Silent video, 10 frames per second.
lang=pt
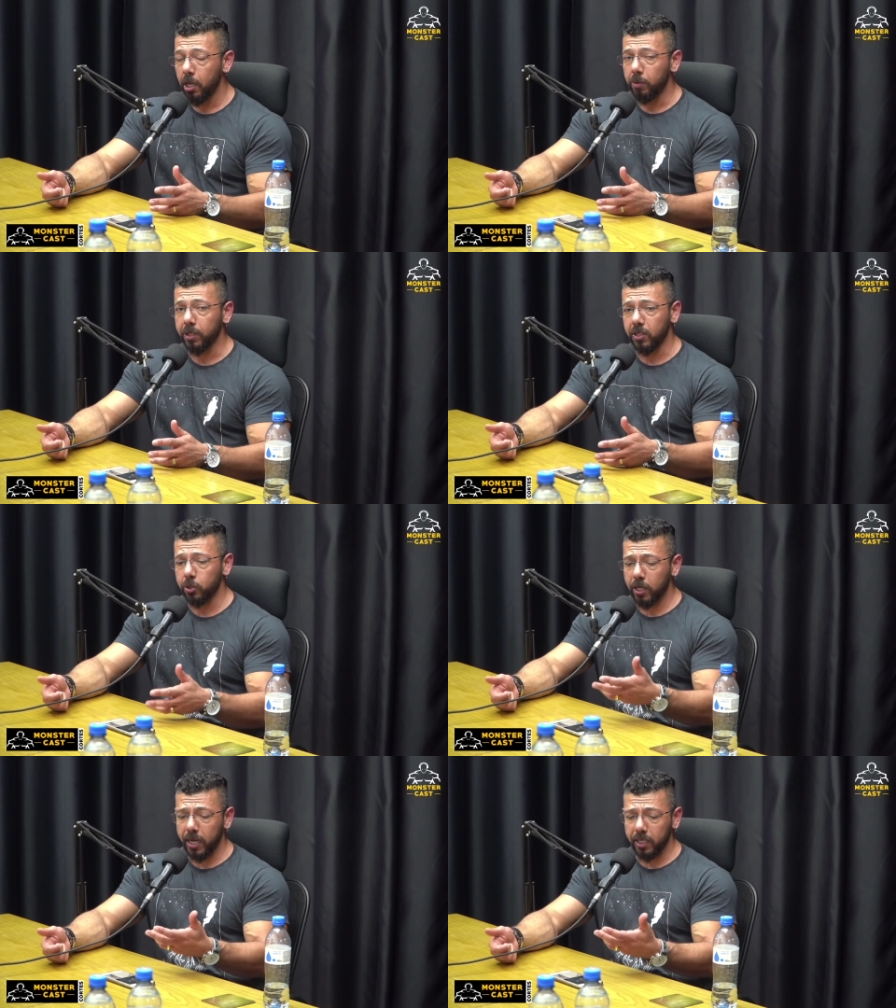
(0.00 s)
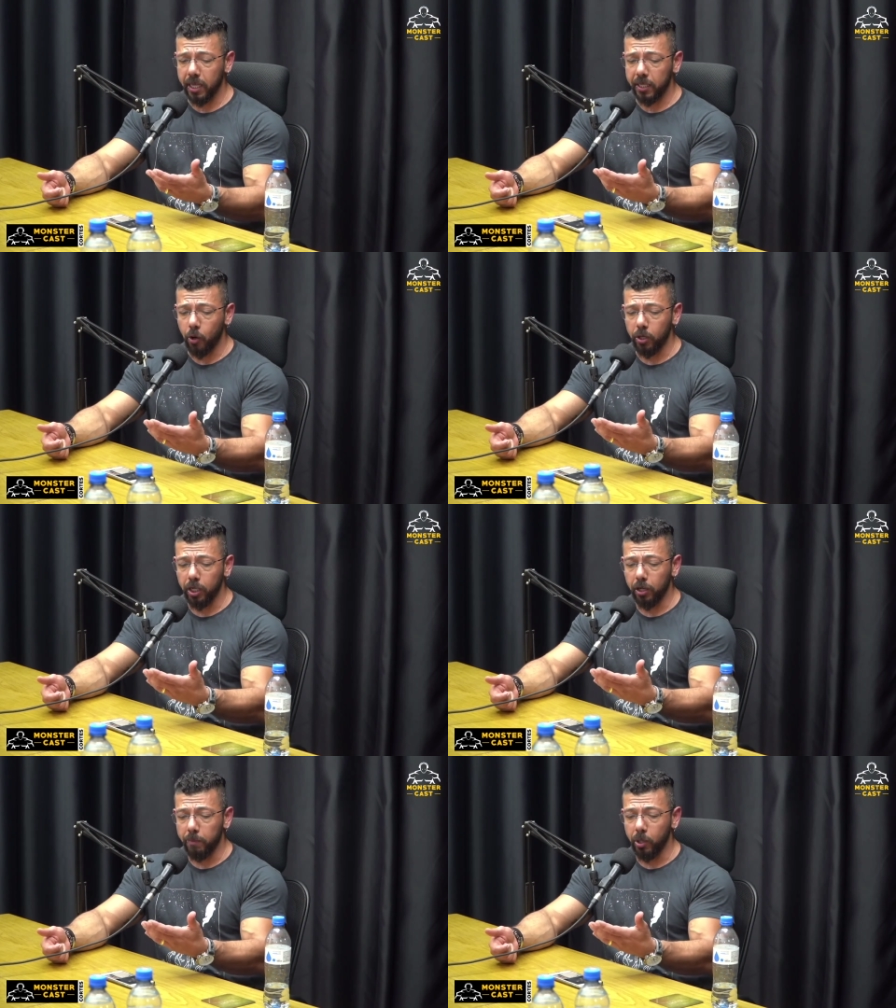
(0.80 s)
Porque às vezes o cara tá lá
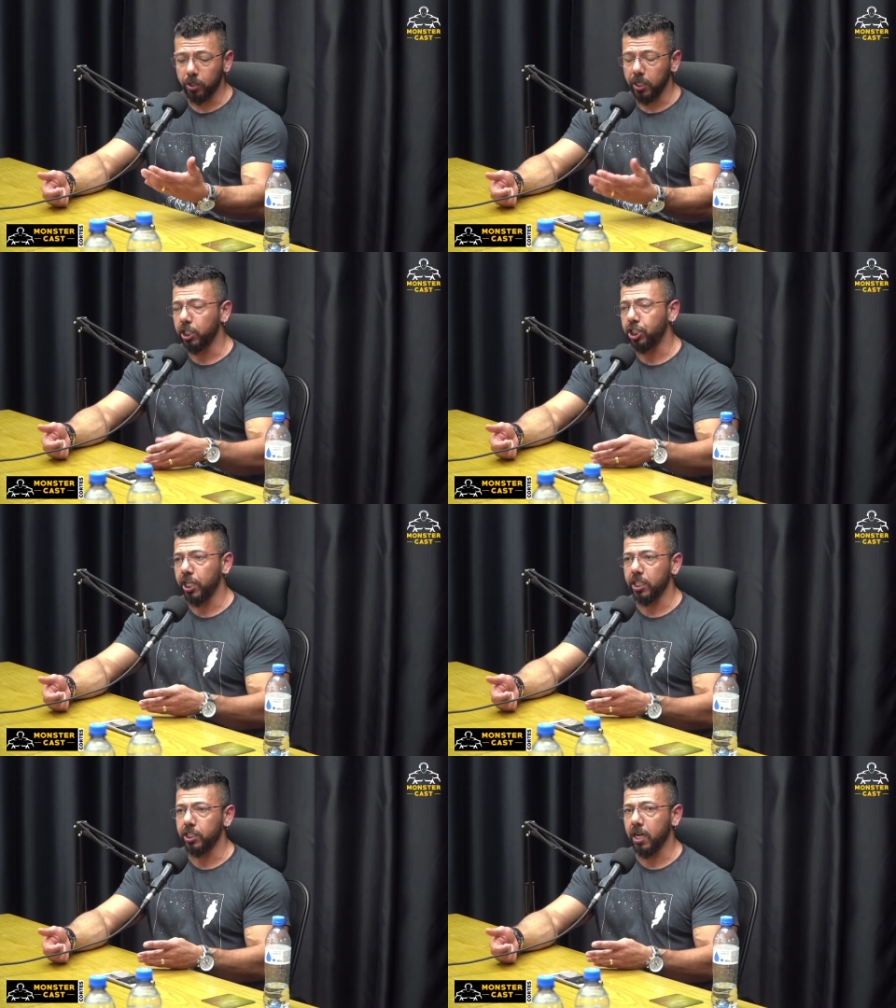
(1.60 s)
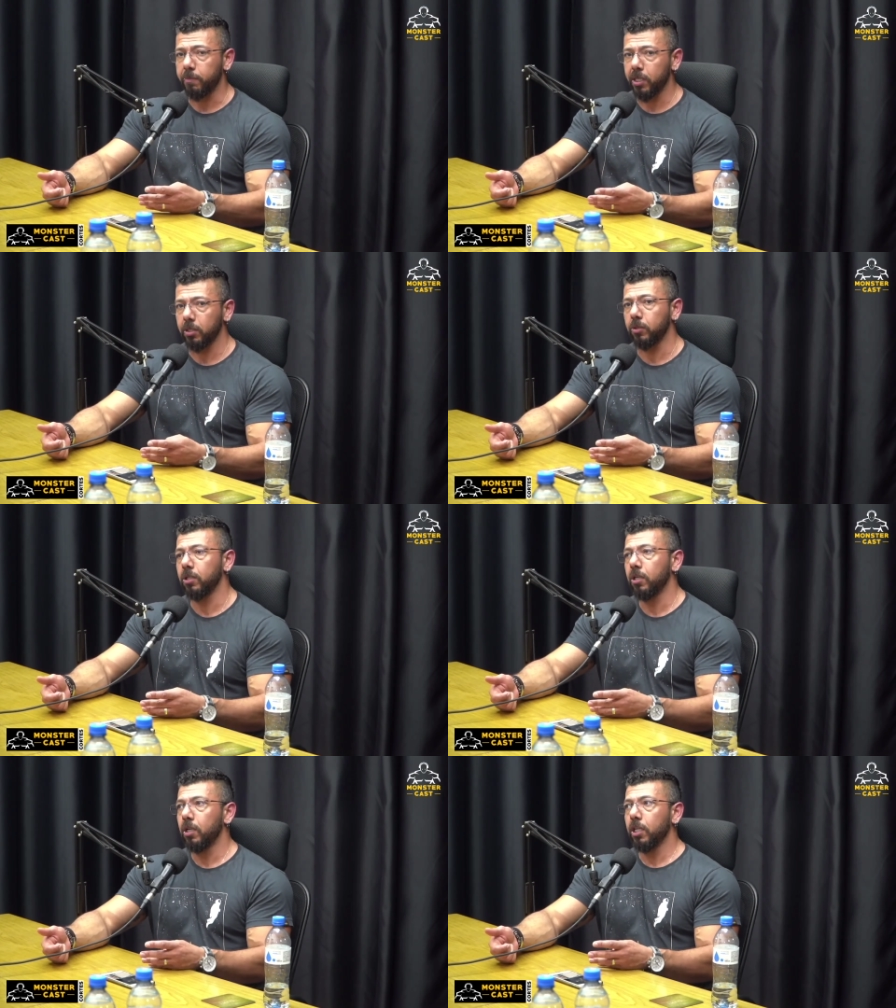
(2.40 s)
olhando a mão dele cheia de cabelo
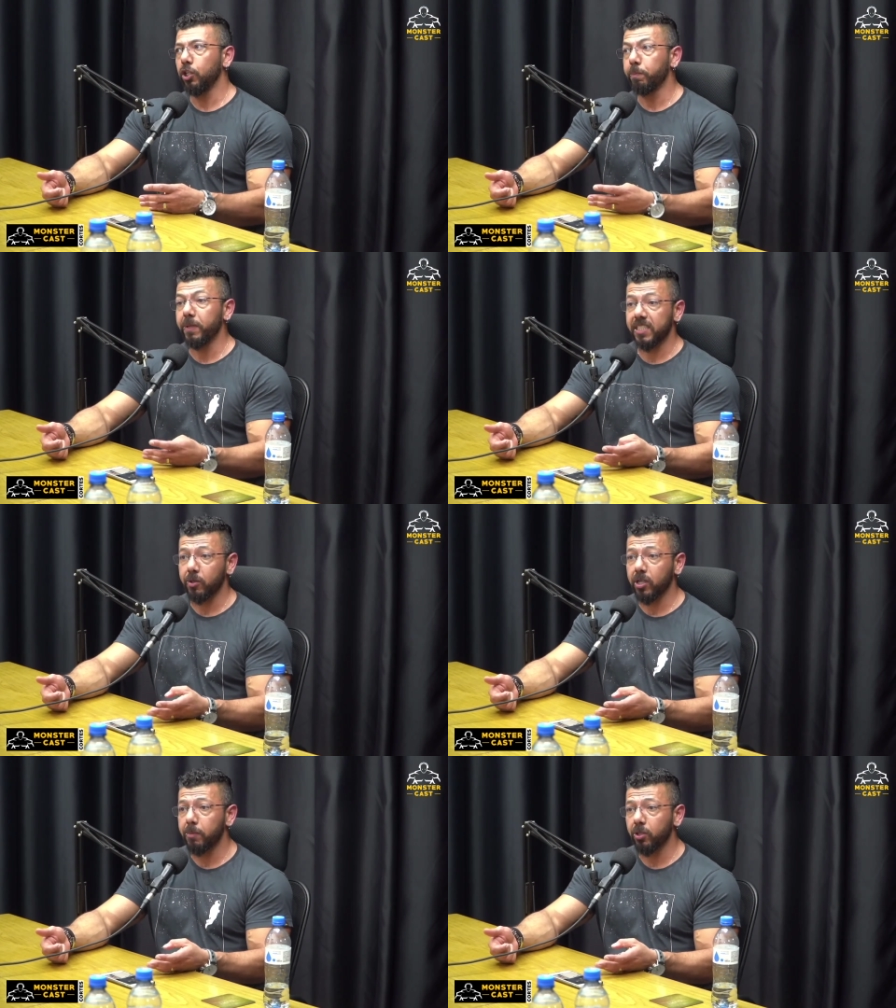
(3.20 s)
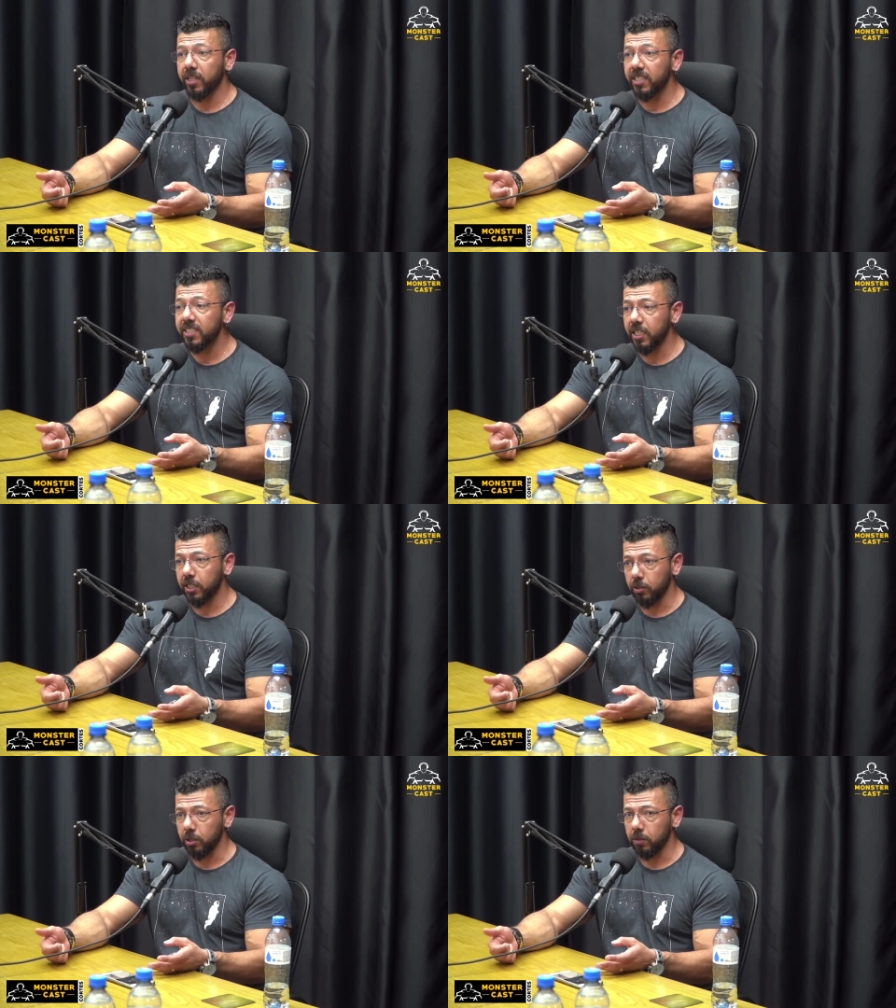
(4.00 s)
e não percebe que o cabelo está
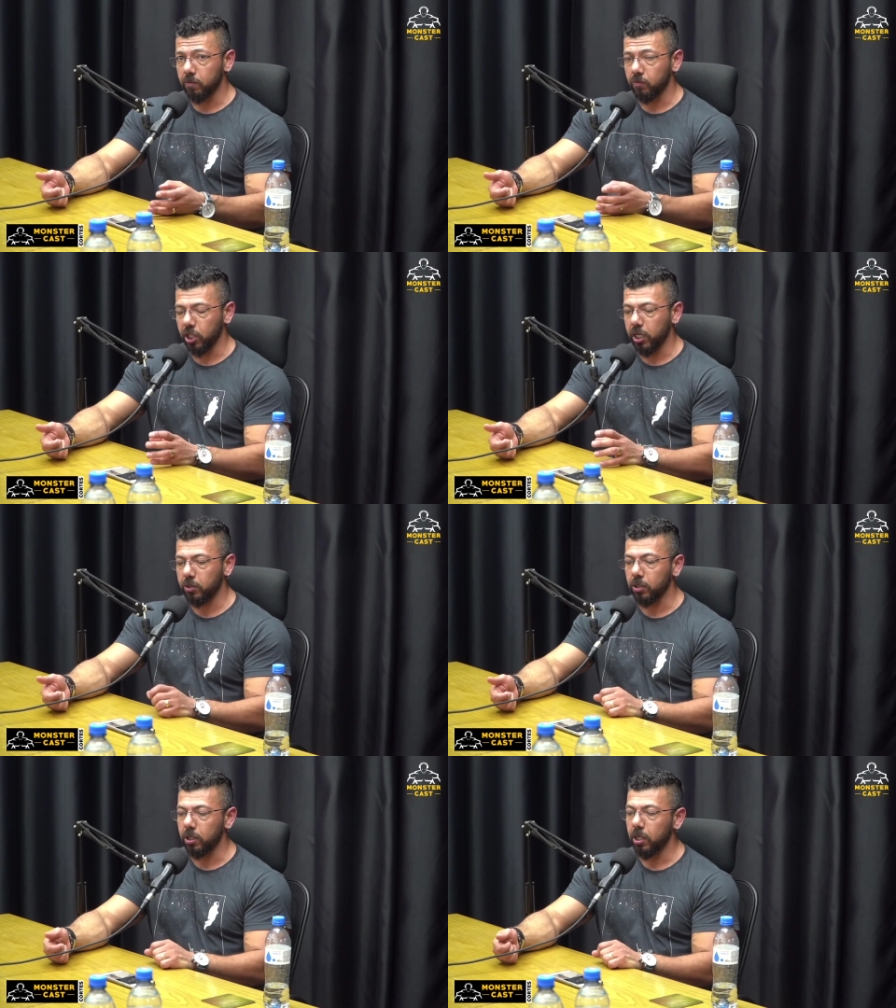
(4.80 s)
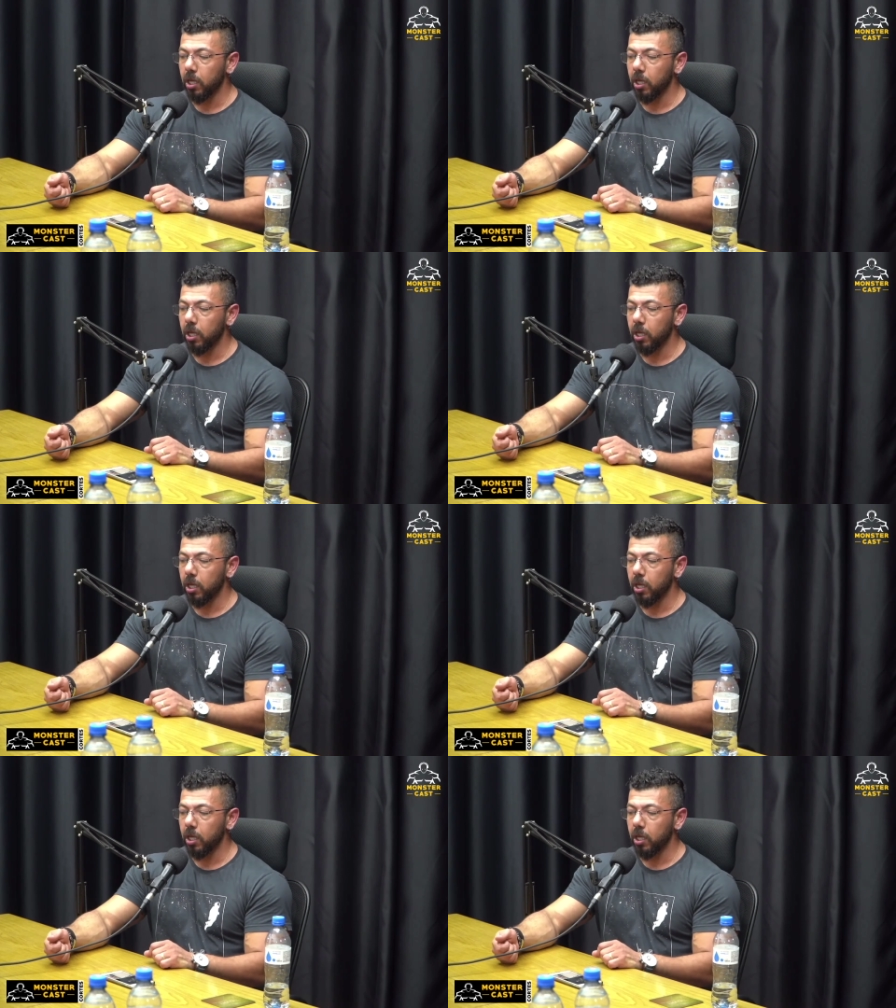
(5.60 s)
crescendo, certo?